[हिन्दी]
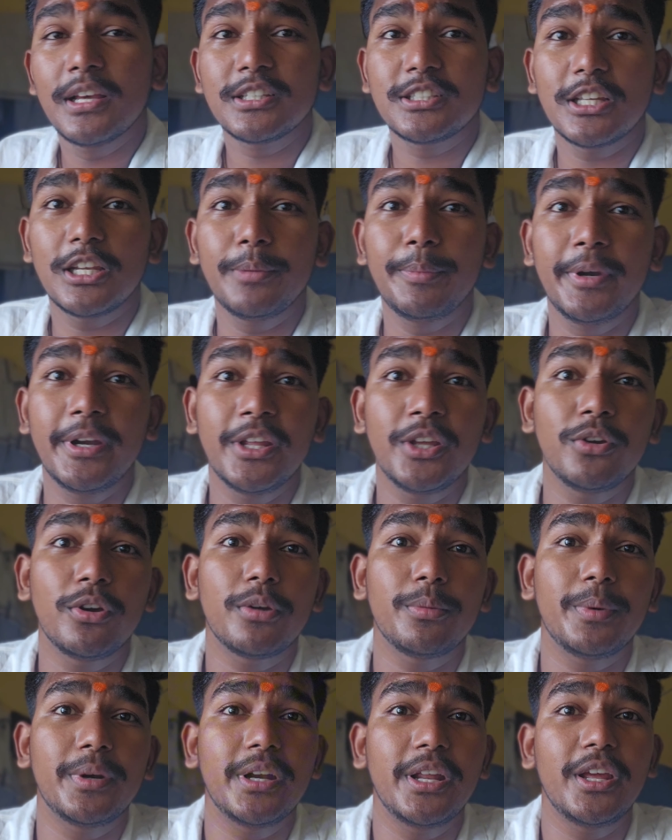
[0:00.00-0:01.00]
सेलिब्रेटिंग योर
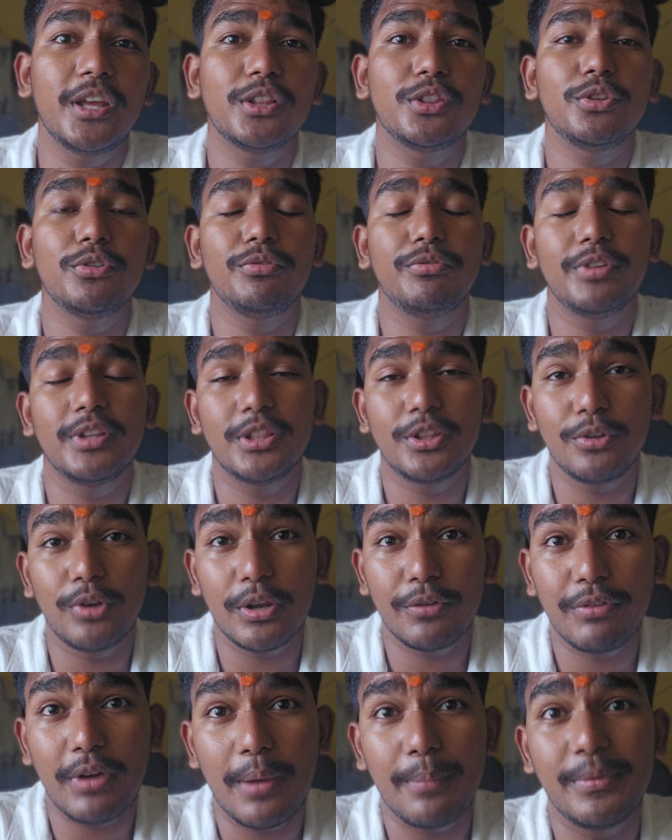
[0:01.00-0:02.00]
बर्थडे विथ योर
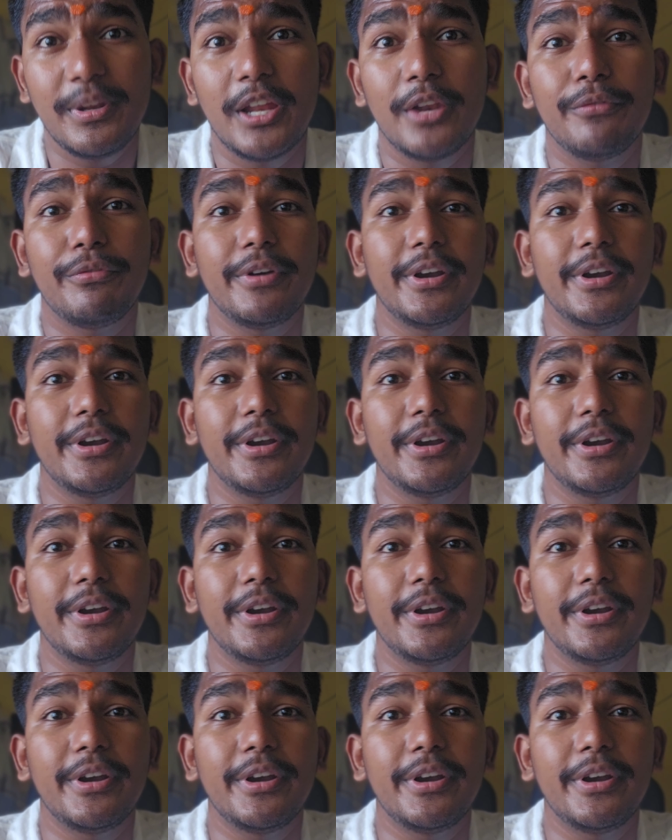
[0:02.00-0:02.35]
फैमिली एंड